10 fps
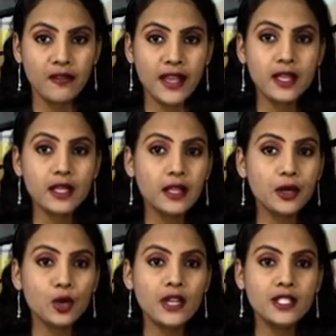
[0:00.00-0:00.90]
వరంగల్
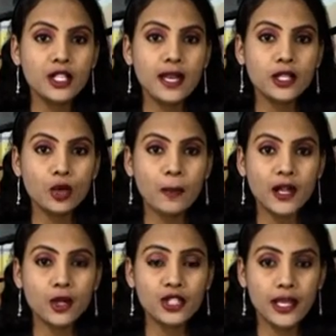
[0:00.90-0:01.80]
రూరల్ జిల్లాలతో
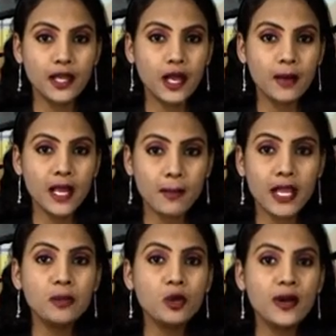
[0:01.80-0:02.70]
పాటు జనగామ
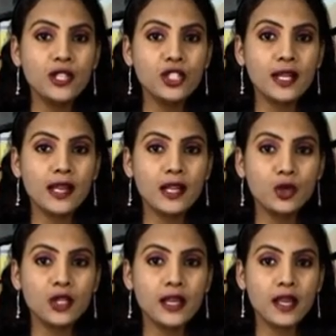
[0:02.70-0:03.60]
మహబూబాద్ జిల్లాల
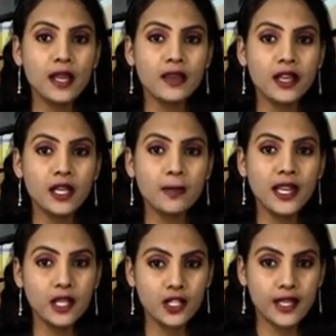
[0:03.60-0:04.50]
నూతన కార్యవర్గం
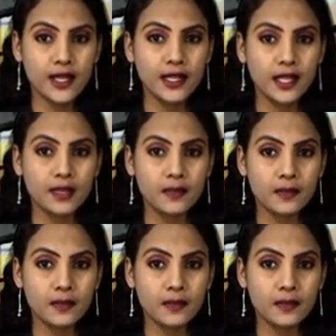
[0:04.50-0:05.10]
ఎన్నిక జరిగింది